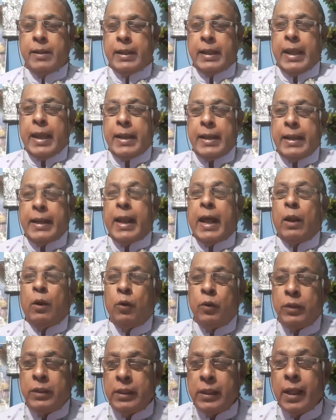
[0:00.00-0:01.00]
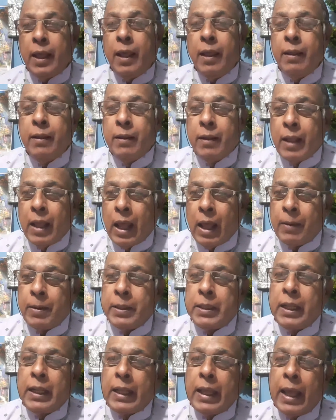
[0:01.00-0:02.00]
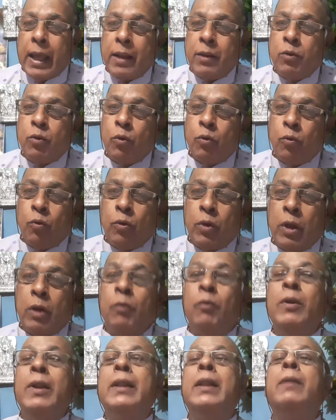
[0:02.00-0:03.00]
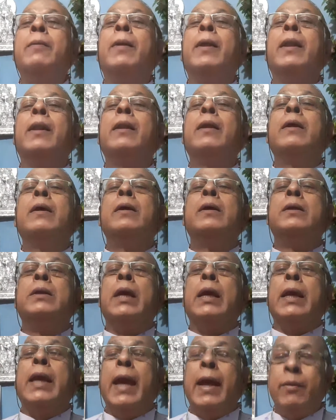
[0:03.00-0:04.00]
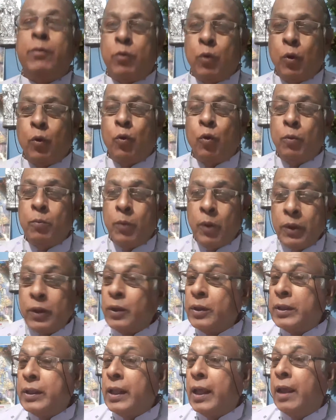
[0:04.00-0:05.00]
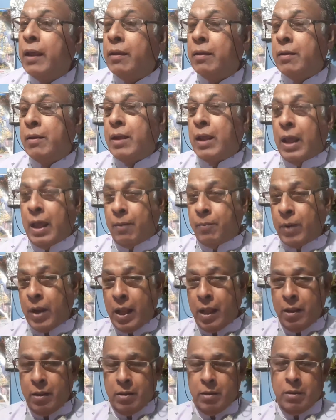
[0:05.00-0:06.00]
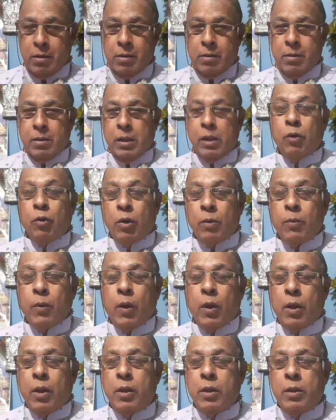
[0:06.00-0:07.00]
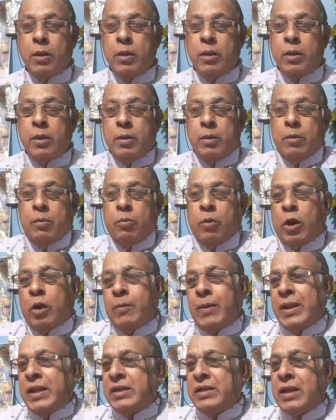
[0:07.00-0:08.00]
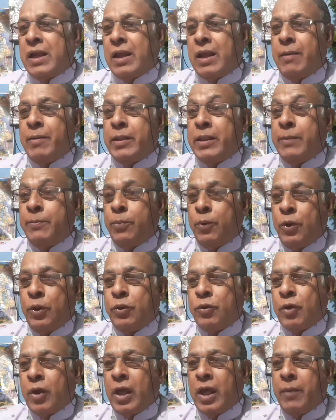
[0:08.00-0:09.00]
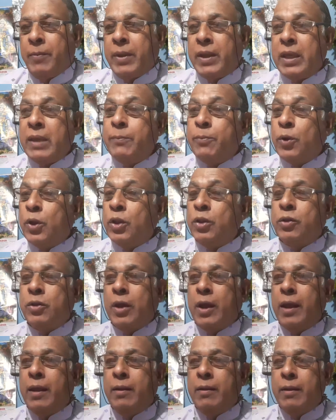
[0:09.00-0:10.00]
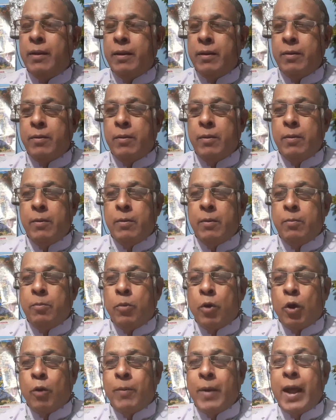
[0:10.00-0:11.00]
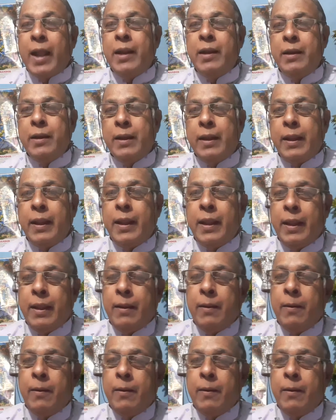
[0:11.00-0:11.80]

জ্ঞানের আলো দিয়ে আমাদের জ্ঞান চক্ষুকে খুলে দিবেন সেই জ্ঞান চক্ষুর মধ্য দিয়ে আমরা কি করব ভগবানের সঙ্গে আমাদের পরিচয় হবে কি পরিচয় ভগবান কে